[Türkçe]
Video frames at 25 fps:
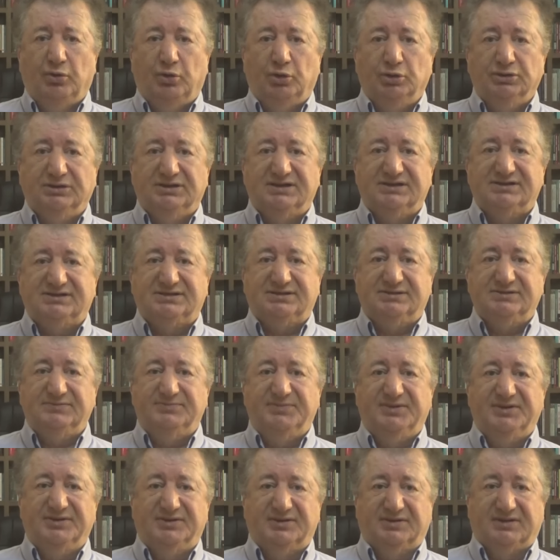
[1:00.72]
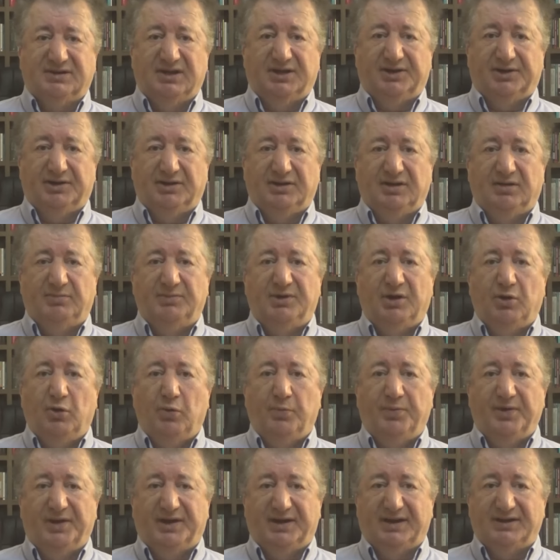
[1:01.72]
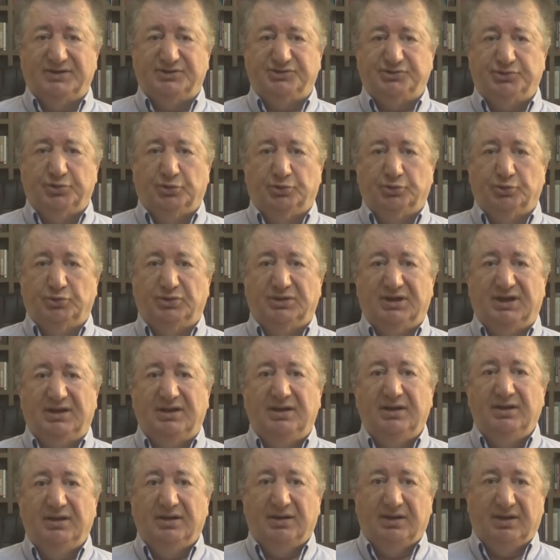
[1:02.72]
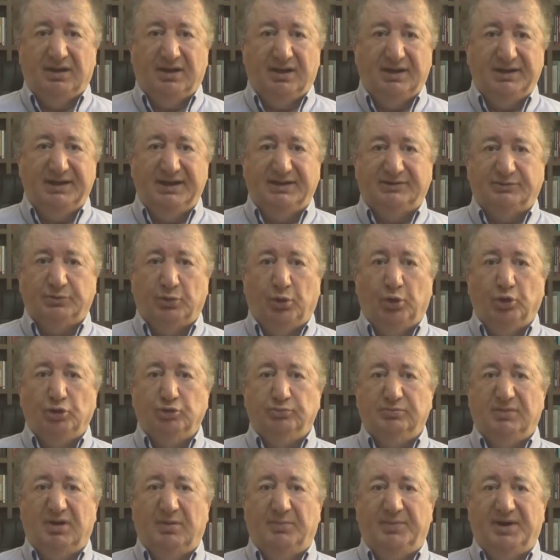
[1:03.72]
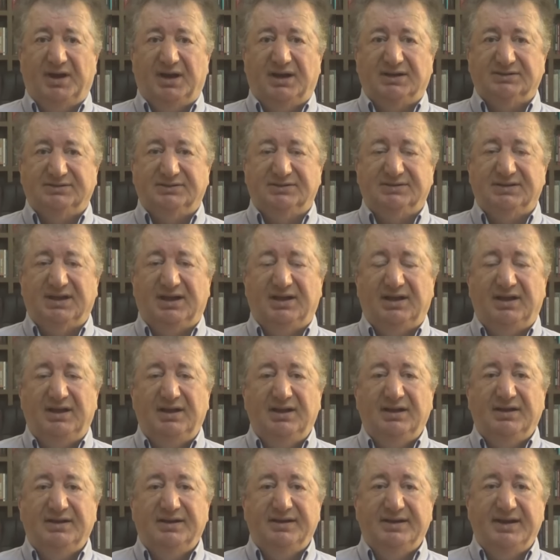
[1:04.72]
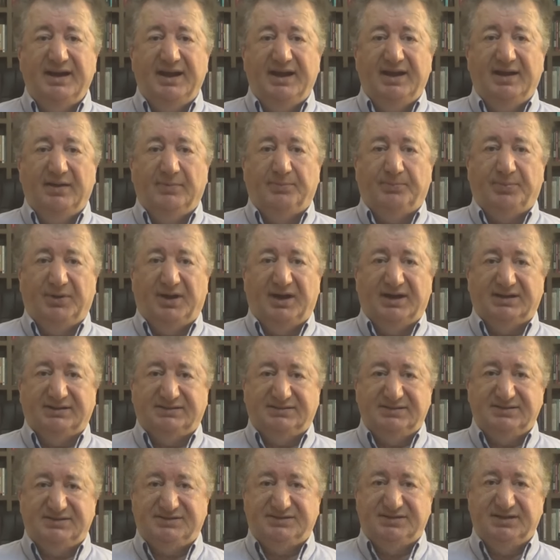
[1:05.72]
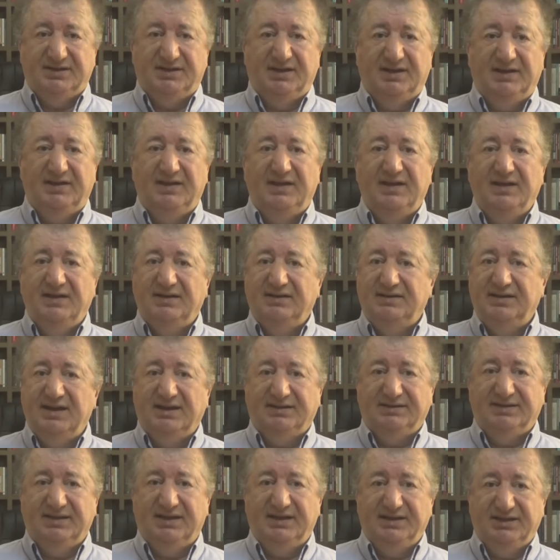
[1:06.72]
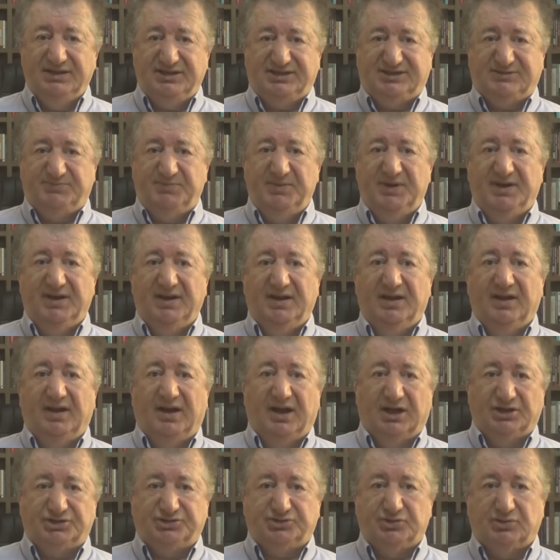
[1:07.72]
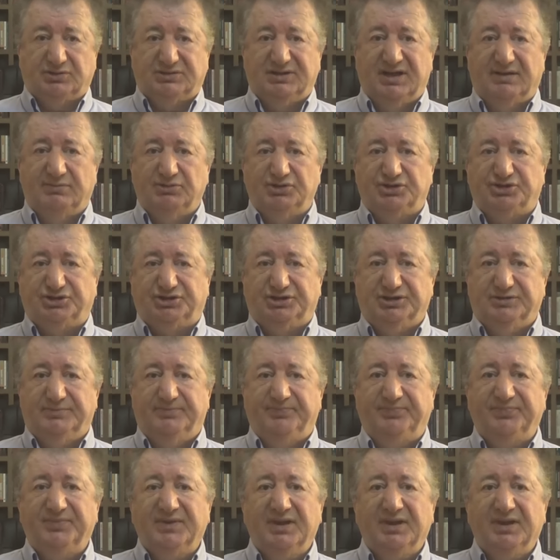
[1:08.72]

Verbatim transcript: olası bir karalama operasyonuna alet olmama adına ne partisini ne de ismini açıklamıştım.